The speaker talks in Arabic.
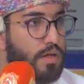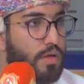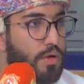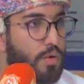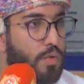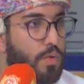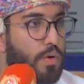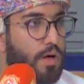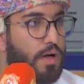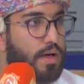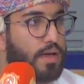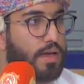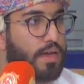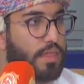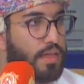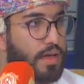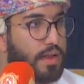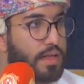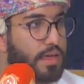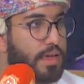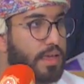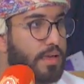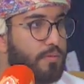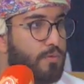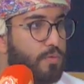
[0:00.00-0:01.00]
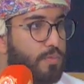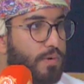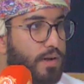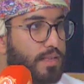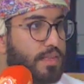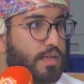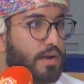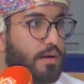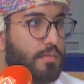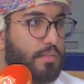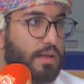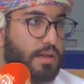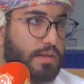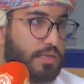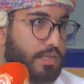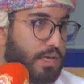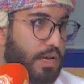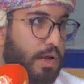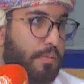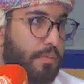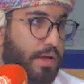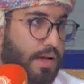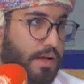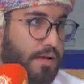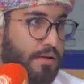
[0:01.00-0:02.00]
وكذلك هي مبادرة من
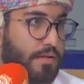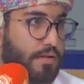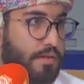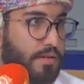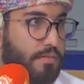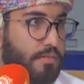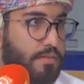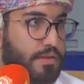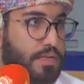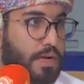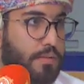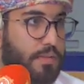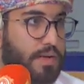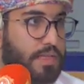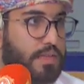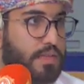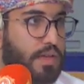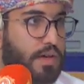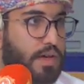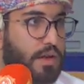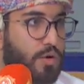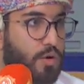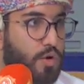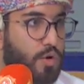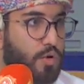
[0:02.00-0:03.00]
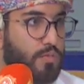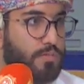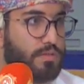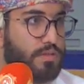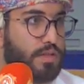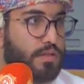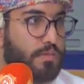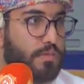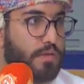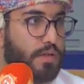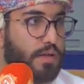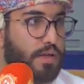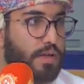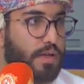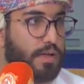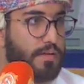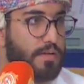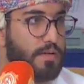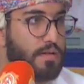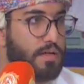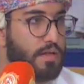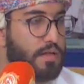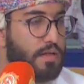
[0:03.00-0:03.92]
الجامعة من جامعه التقنيه والعلوم التطبيقيه